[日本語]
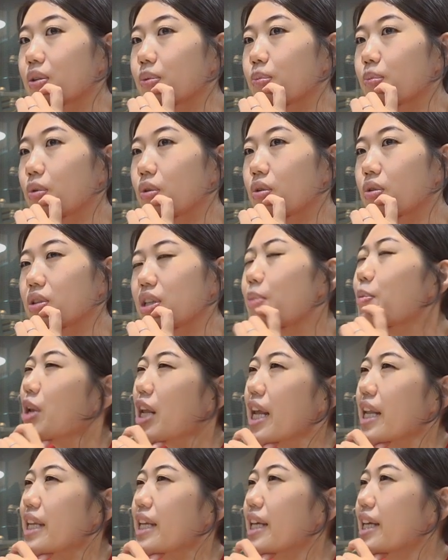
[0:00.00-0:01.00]
もうでも
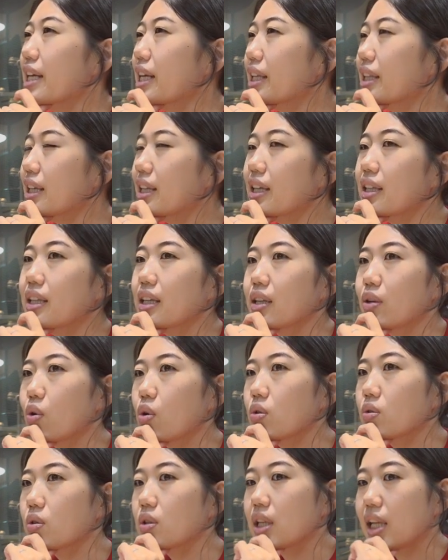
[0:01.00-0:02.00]
ね新潟だったんで
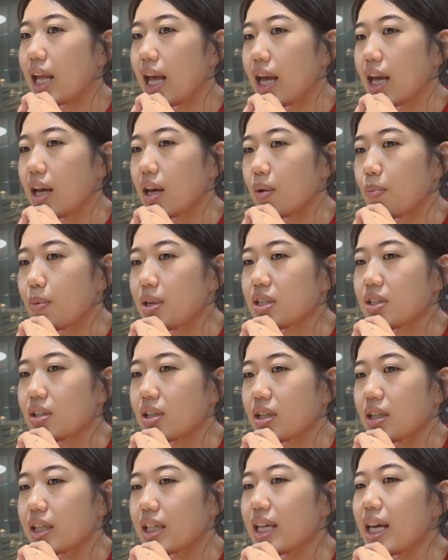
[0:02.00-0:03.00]
本当にねまず
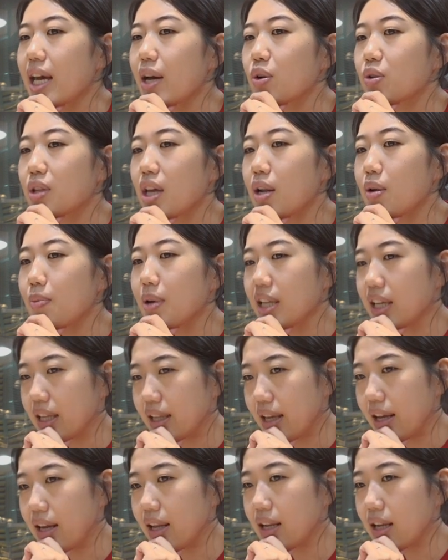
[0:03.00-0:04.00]
家を出るまで
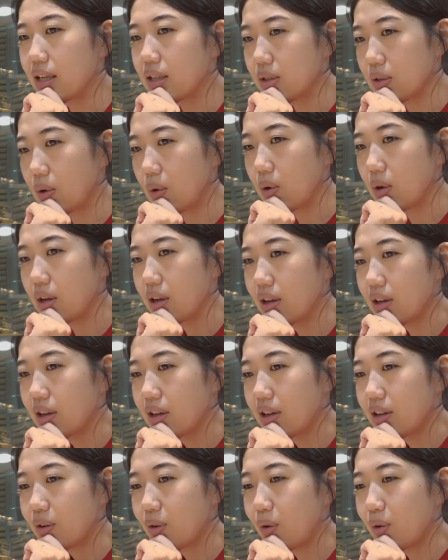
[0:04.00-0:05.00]
が大変なんですよ。
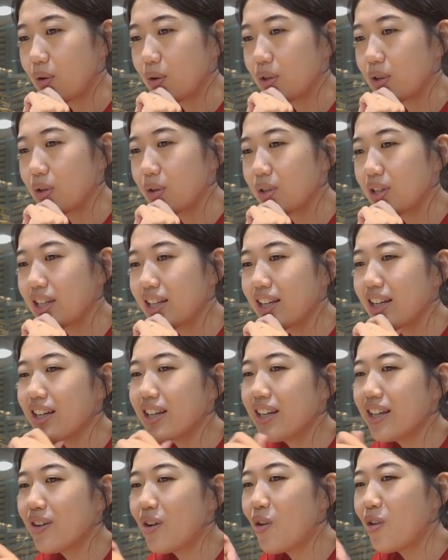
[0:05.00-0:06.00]
この
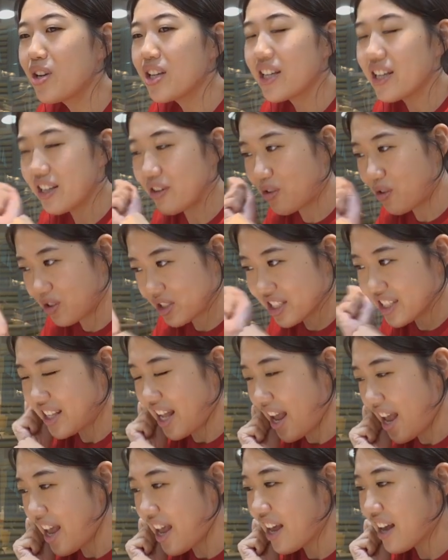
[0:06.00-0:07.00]
雪掘りをし
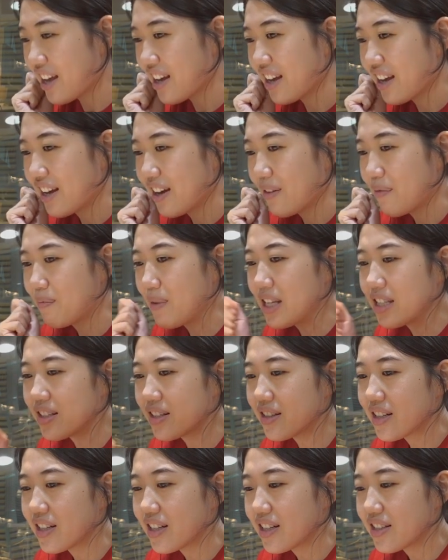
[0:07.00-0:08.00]
てま
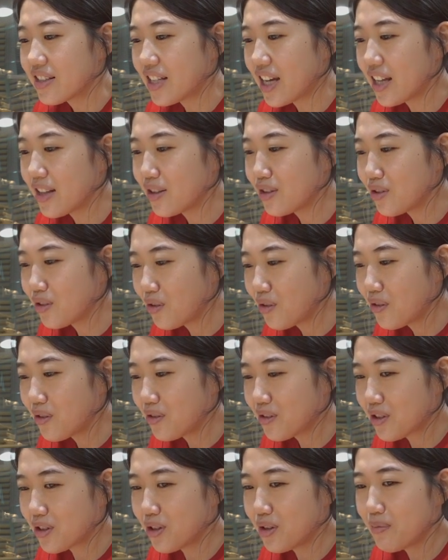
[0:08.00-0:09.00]
ずちゃん
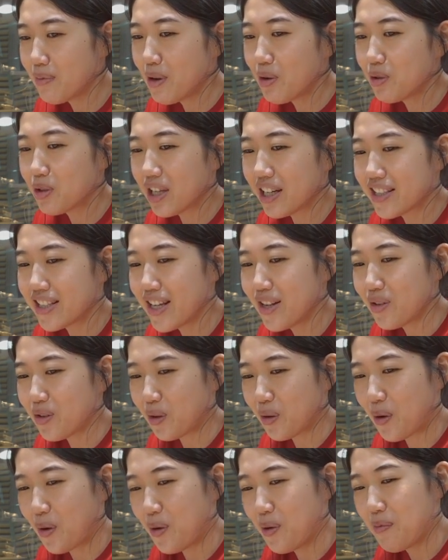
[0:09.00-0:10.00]
と車を出せる
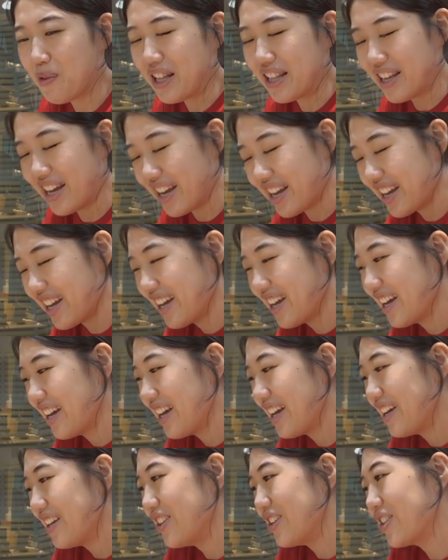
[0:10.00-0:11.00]
ところまで
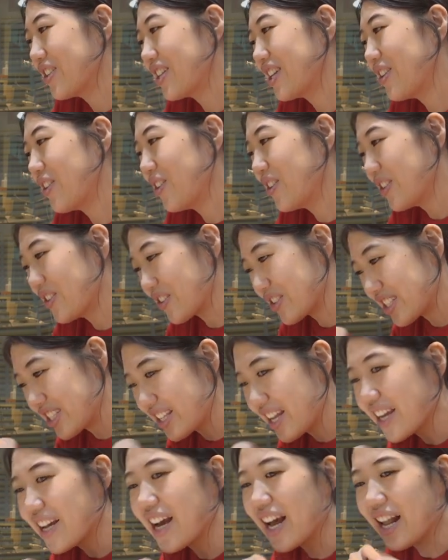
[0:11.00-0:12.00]
雪掘りをし
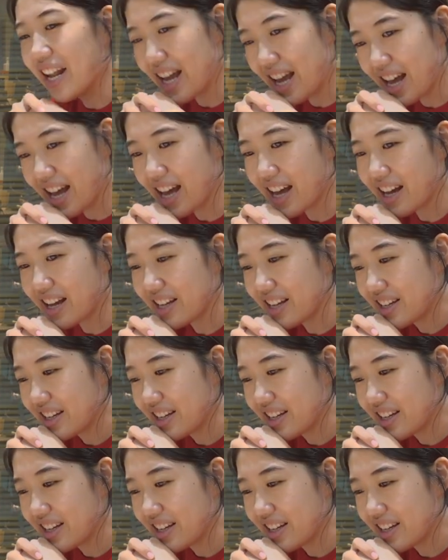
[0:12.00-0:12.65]
てから